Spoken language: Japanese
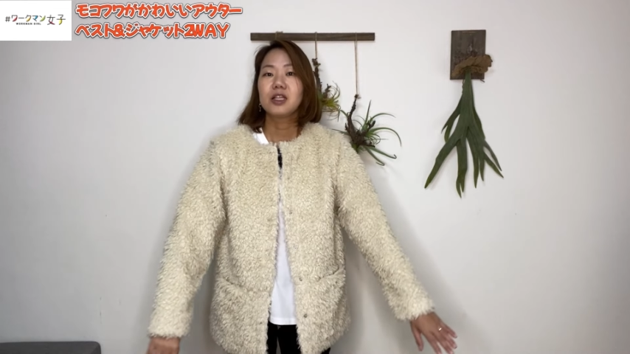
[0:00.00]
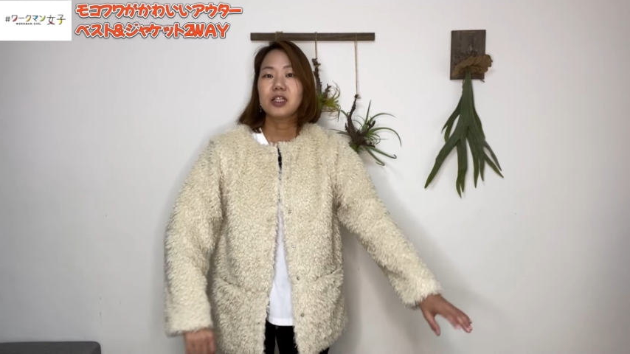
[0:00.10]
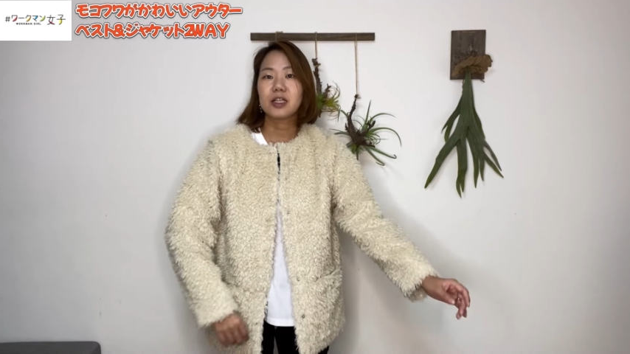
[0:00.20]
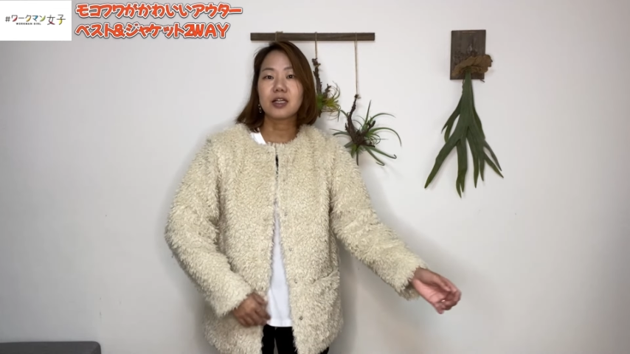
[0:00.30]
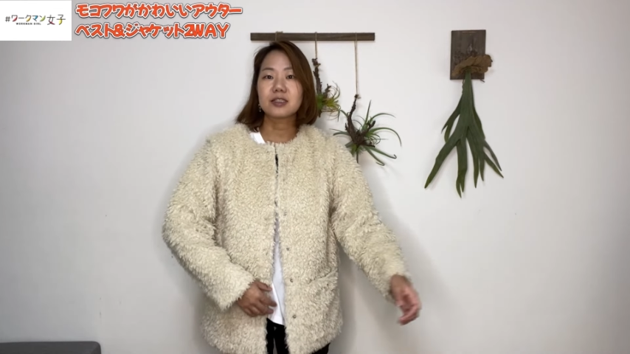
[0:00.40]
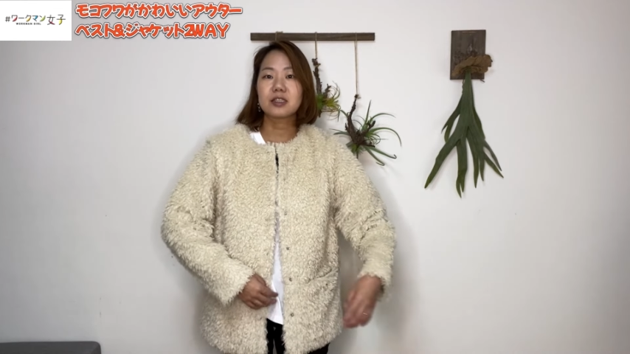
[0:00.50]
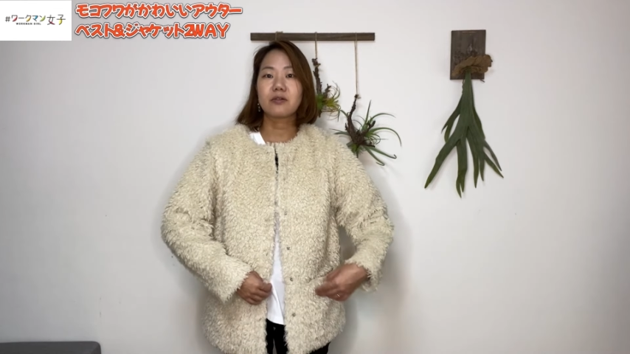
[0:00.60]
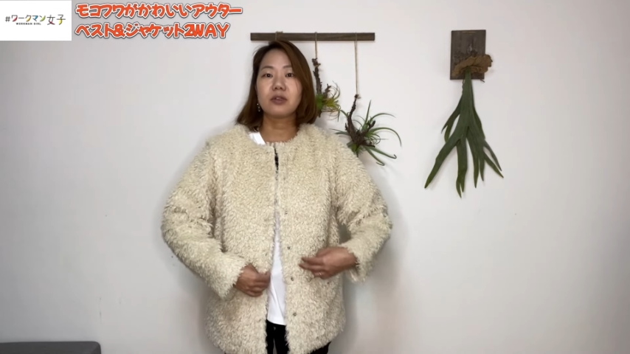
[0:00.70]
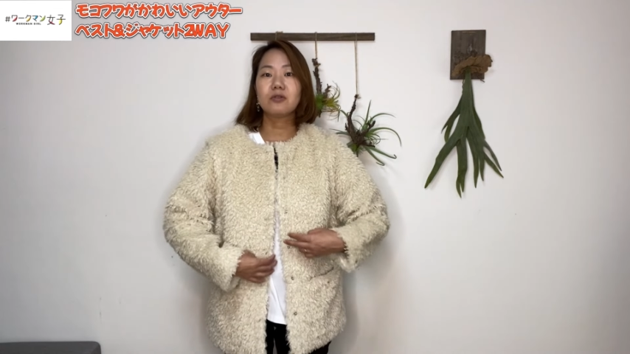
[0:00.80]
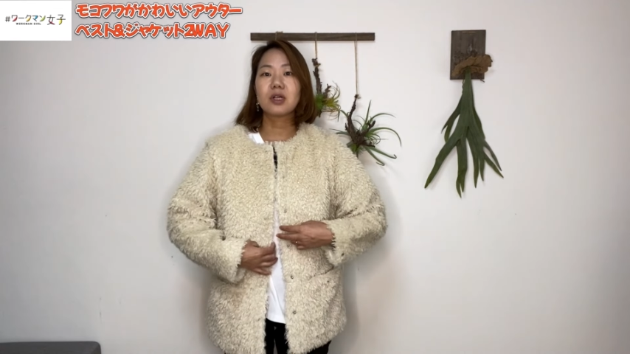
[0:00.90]
に関して
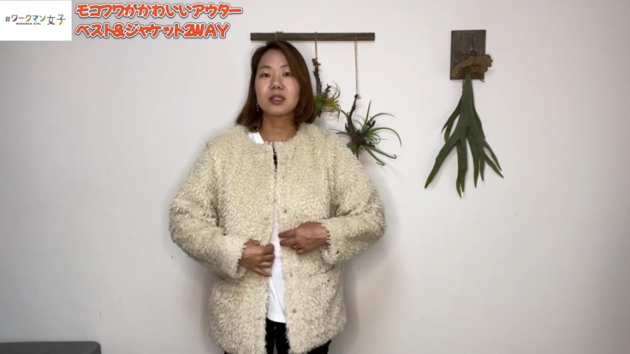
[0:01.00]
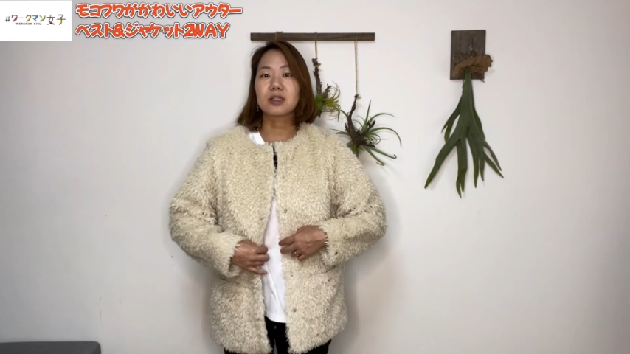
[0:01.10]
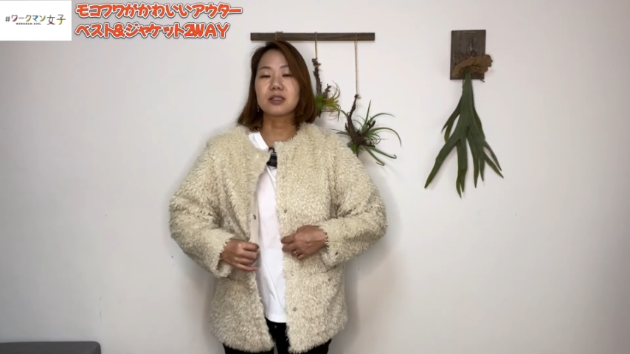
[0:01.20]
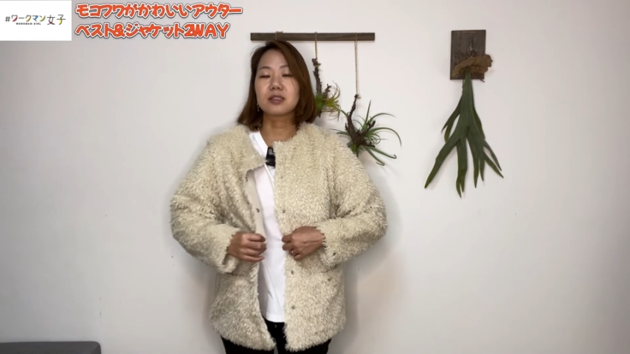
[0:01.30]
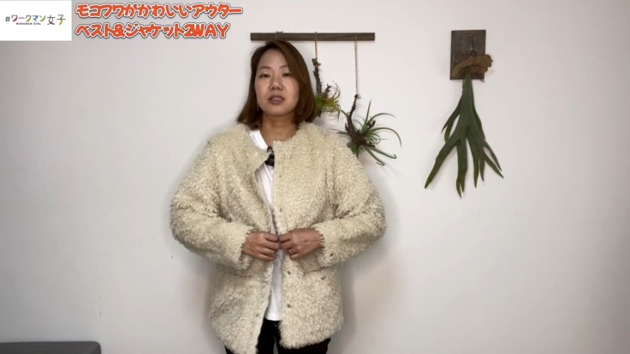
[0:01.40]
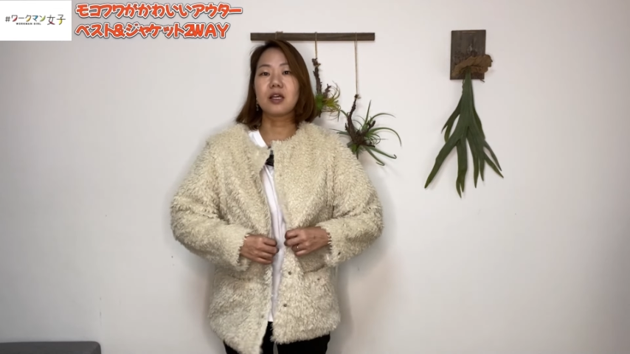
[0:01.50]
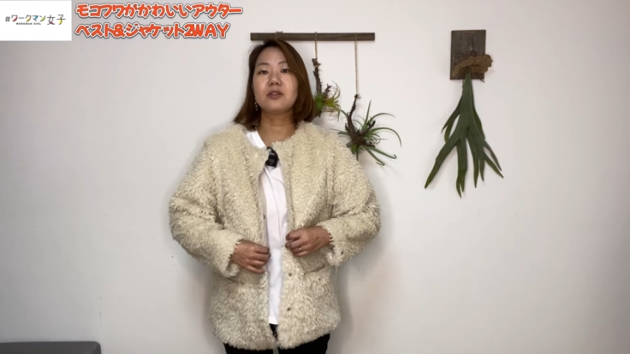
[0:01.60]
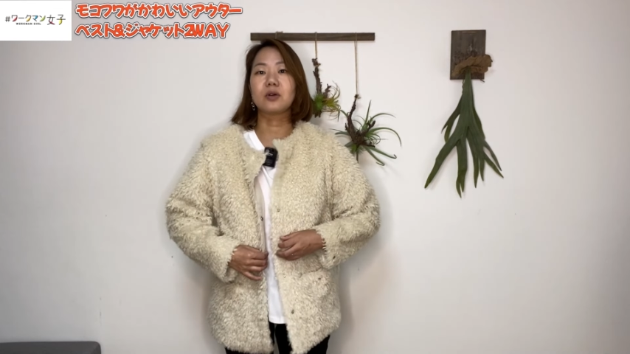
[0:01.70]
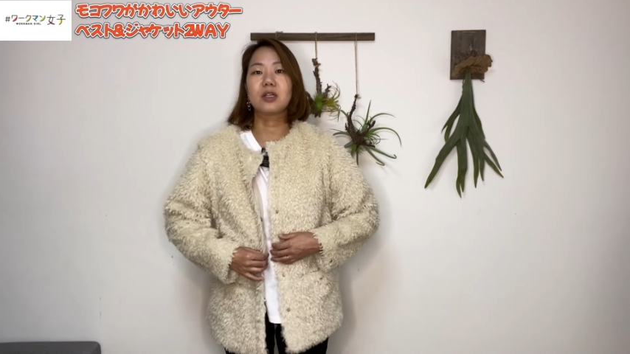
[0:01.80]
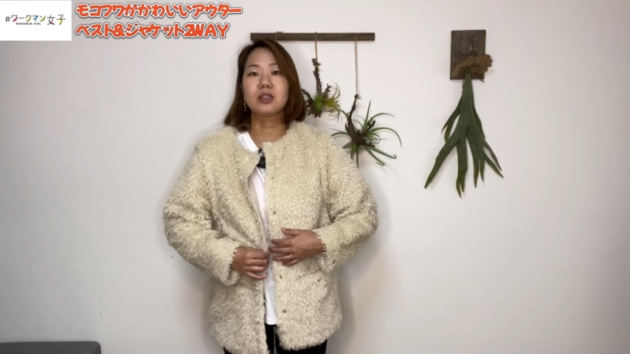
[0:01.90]
は良かったんじゃな
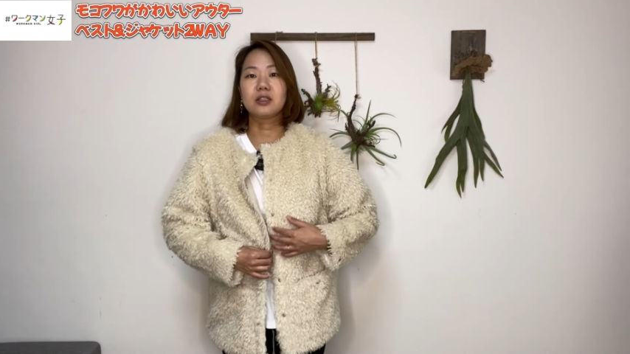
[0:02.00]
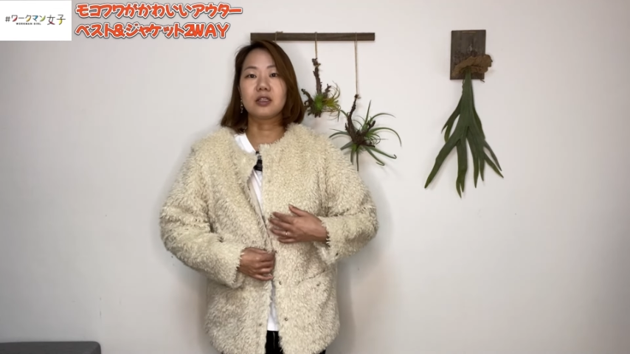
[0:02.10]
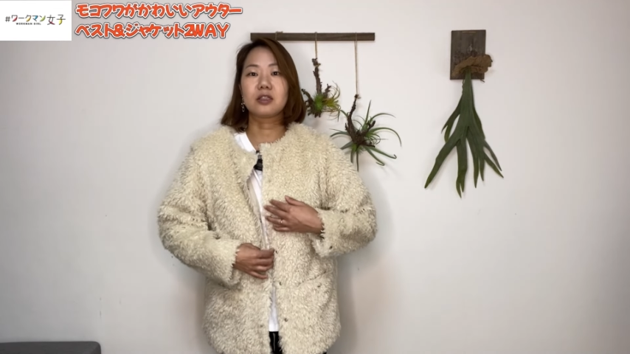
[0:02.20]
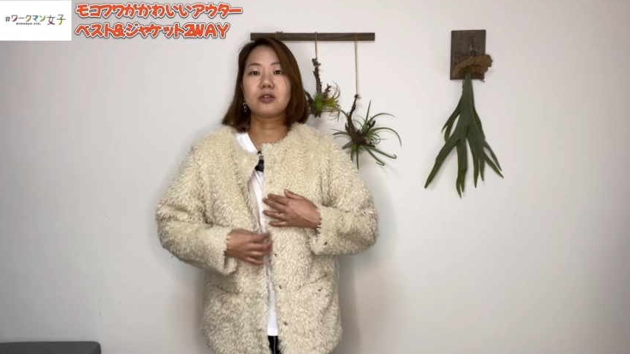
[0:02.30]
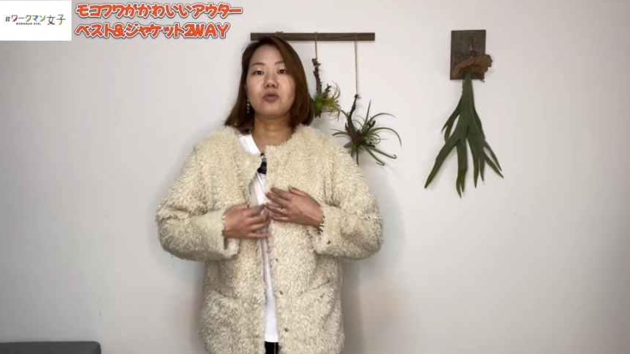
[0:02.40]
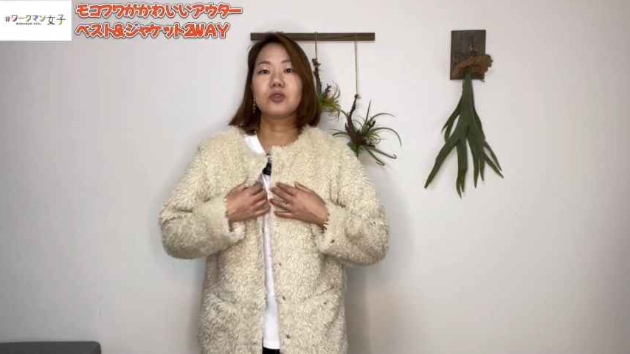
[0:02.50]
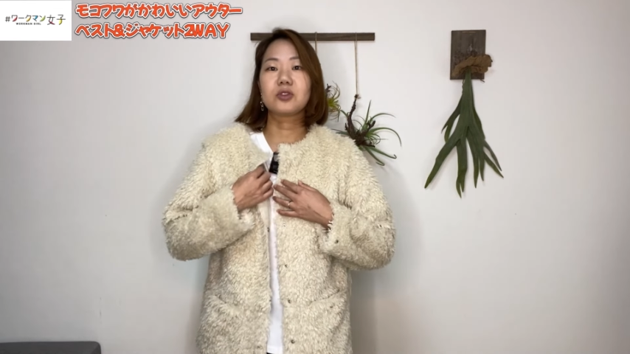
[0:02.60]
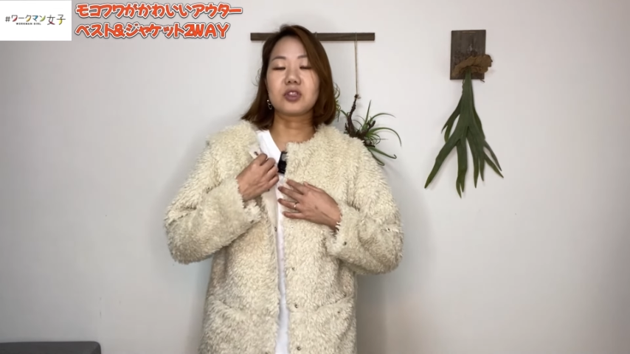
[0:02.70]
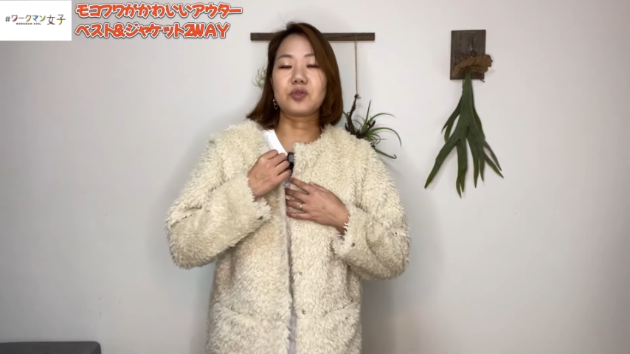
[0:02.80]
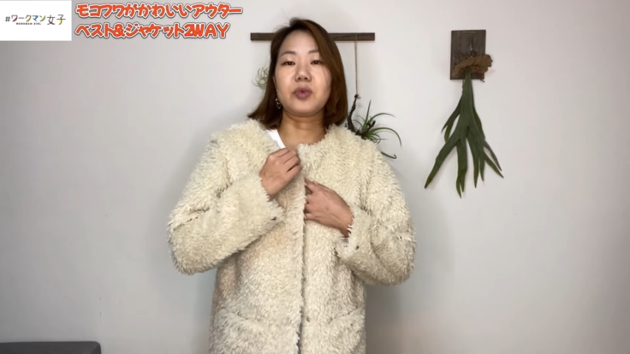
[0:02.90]
いのかななんて思っ
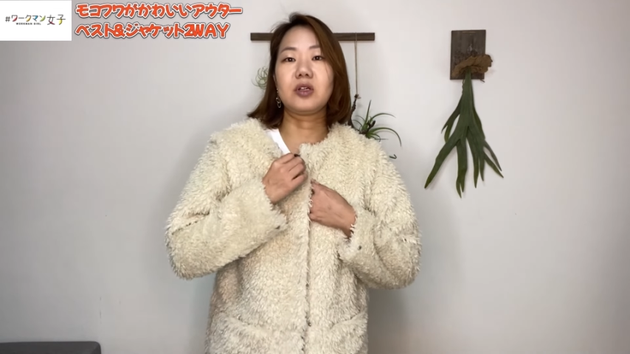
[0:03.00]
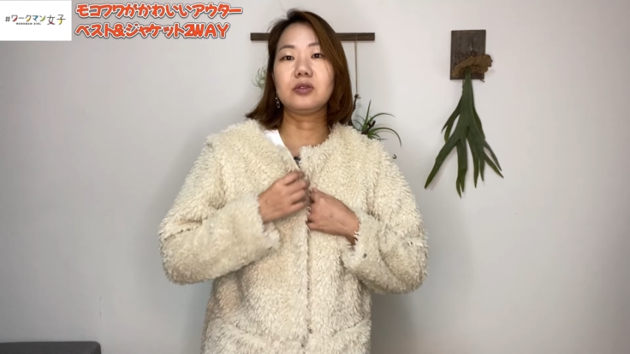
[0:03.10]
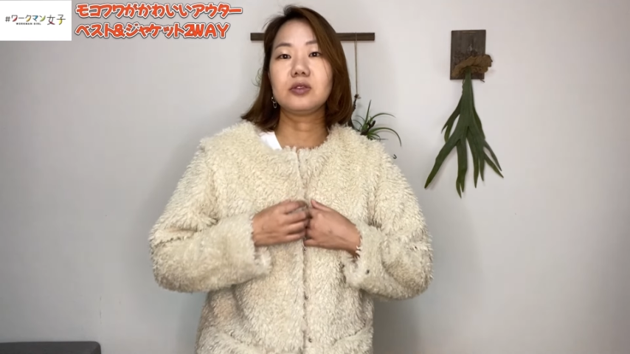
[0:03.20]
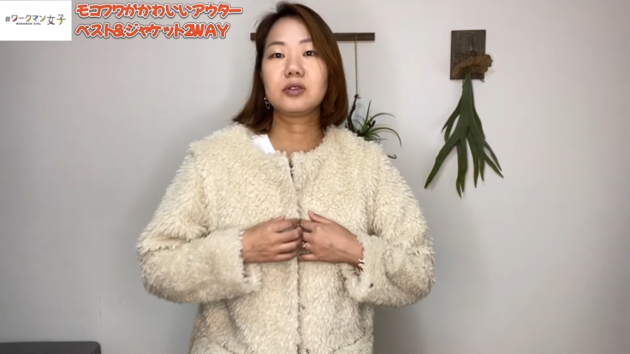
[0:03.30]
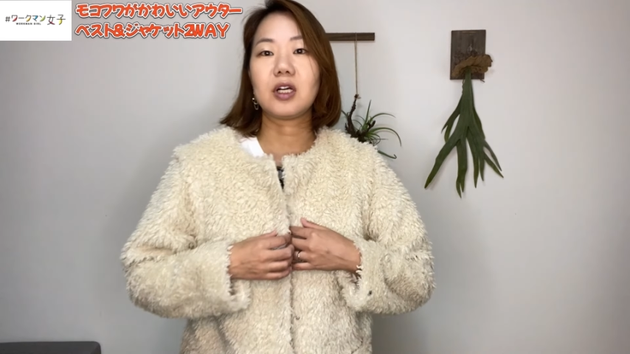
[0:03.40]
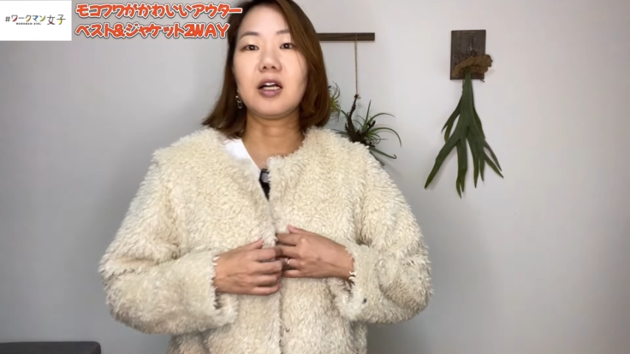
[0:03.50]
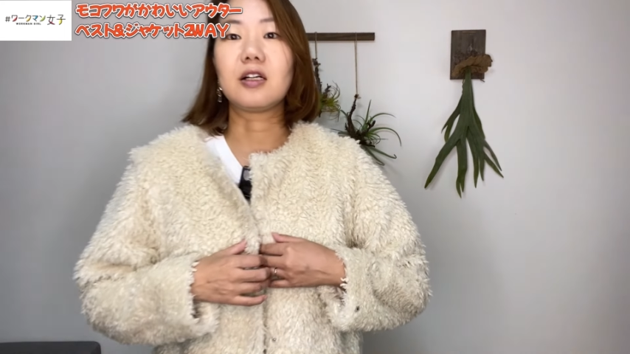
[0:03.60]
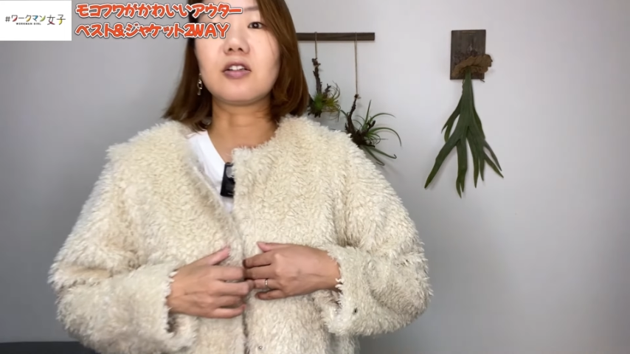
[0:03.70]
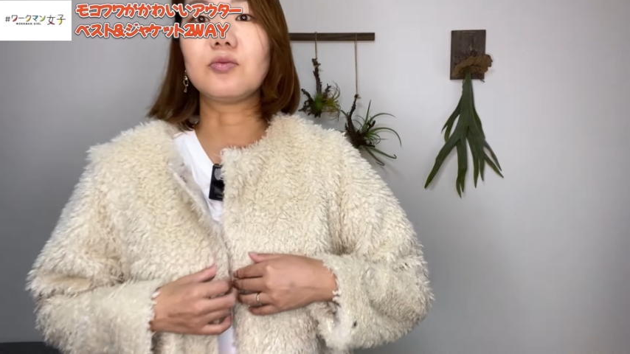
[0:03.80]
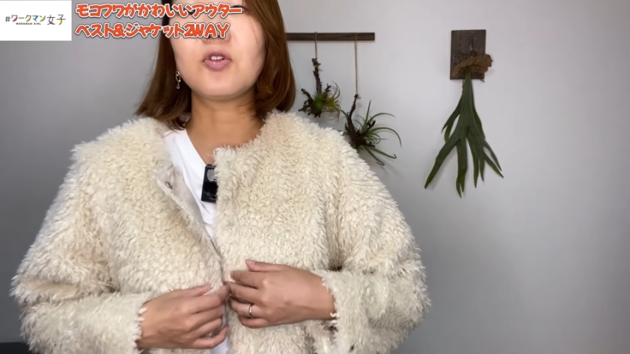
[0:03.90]
てしまう感覚